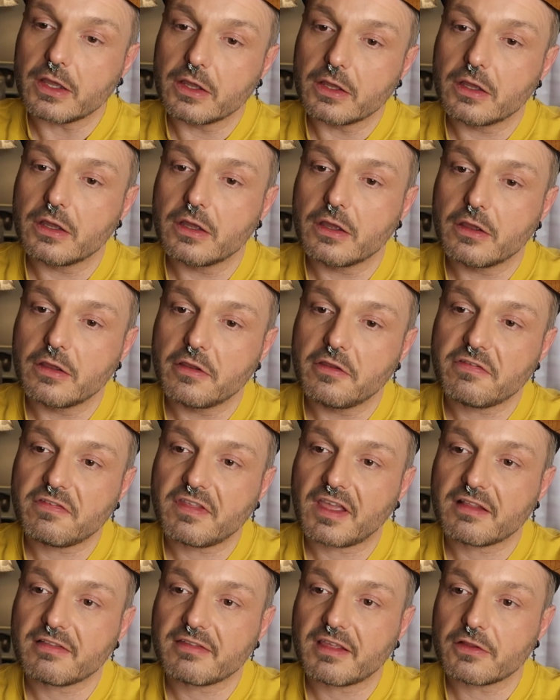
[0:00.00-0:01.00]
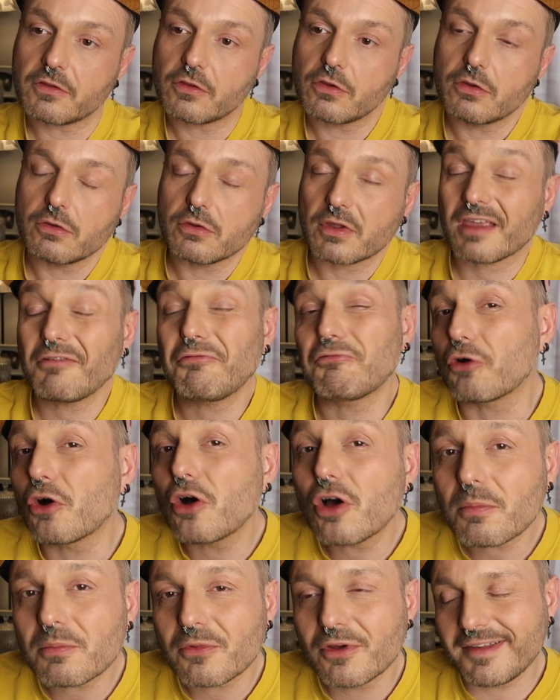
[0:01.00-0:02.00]
euh, certaines
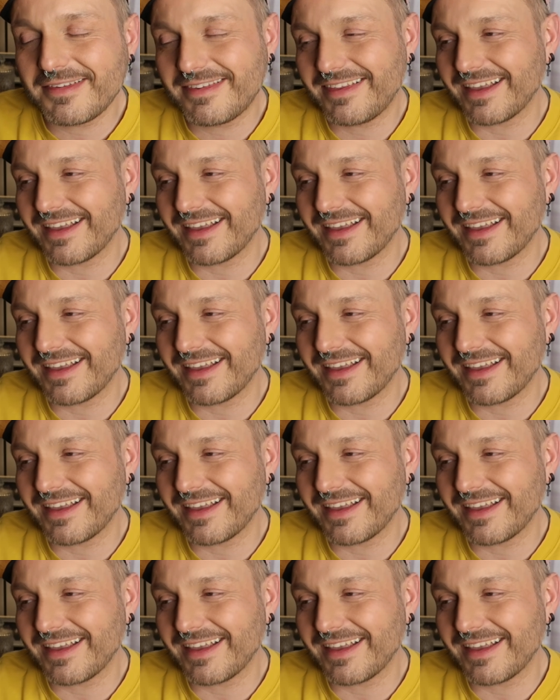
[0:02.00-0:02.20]
réformes,